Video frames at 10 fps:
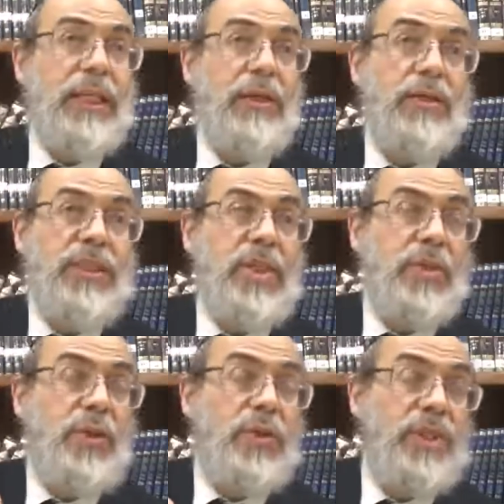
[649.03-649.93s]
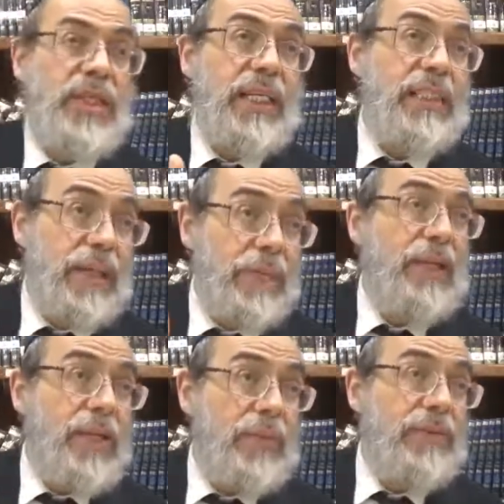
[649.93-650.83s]
quand est-ce qu'on considère un animal
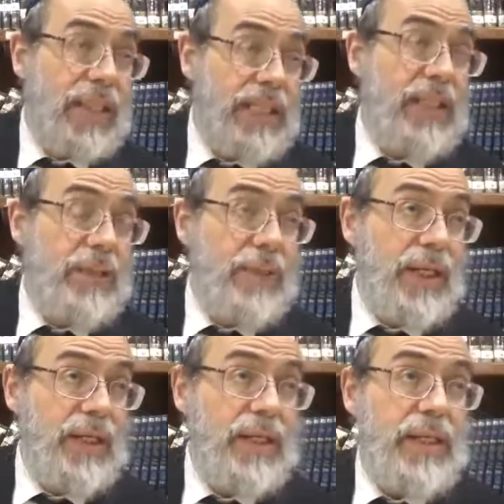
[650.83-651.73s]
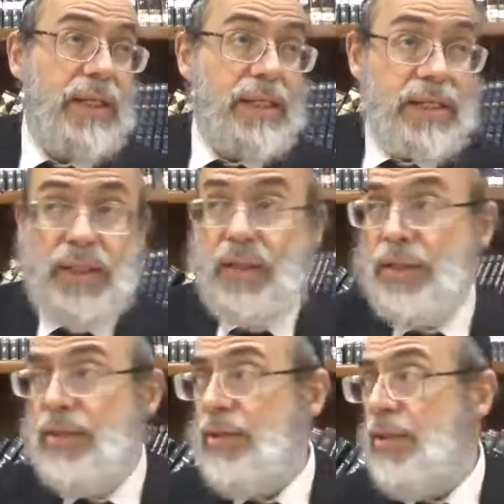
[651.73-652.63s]
comme un, animal C'est quand